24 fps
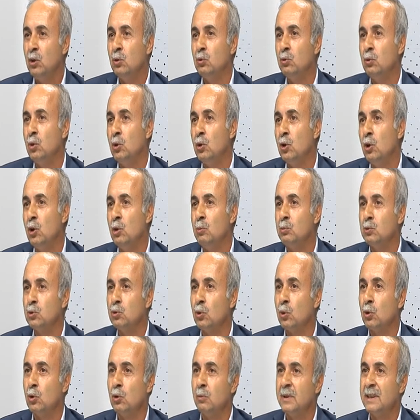dönülüp
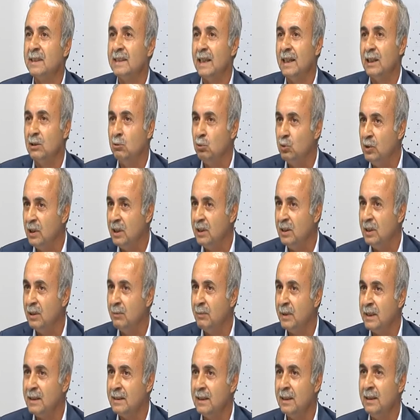sorulması, etüt
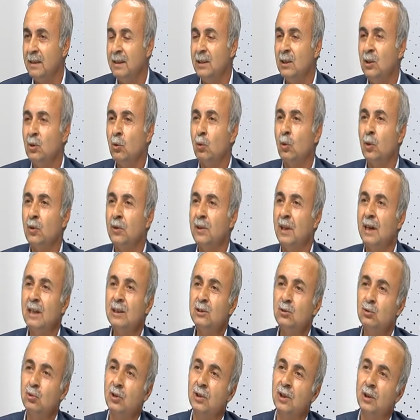edilmesi, ondan
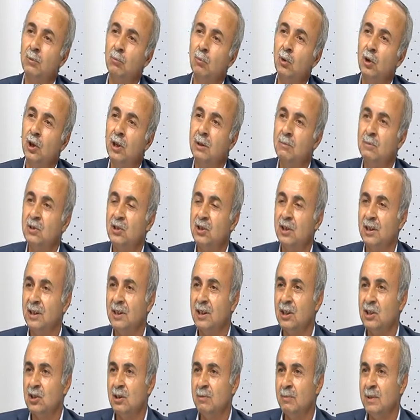sonra böyle bir şeye
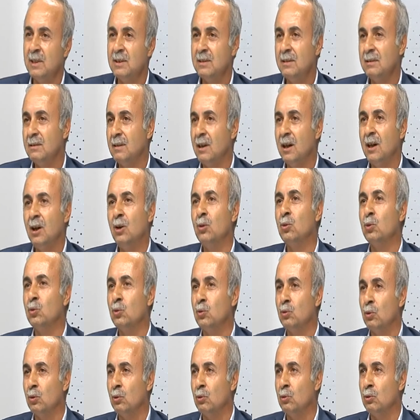geçilmesi daha
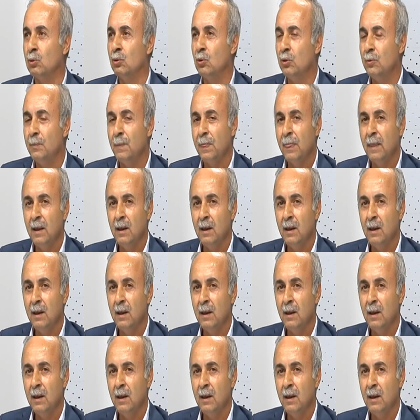uygun olurdu.